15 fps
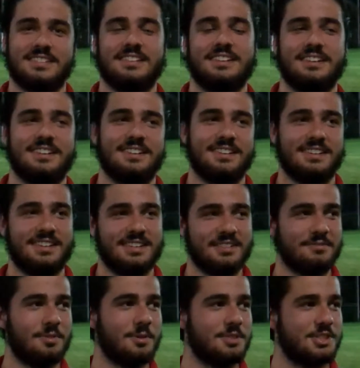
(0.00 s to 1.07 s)
le
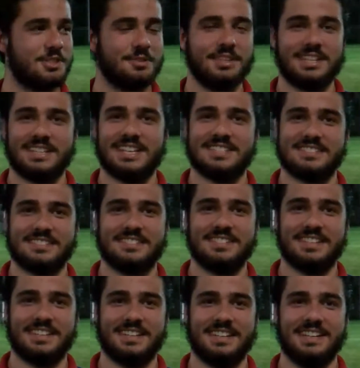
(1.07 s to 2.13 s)
niveau de jeu est, assez,
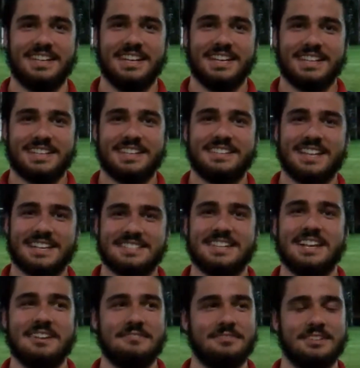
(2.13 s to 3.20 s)
est
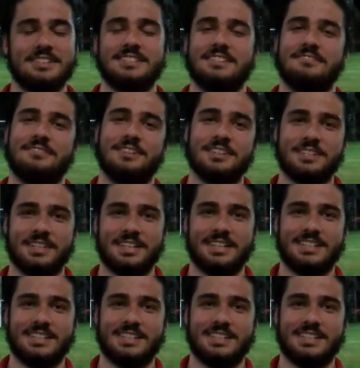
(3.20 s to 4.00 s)
assez élevé, c'est le fun.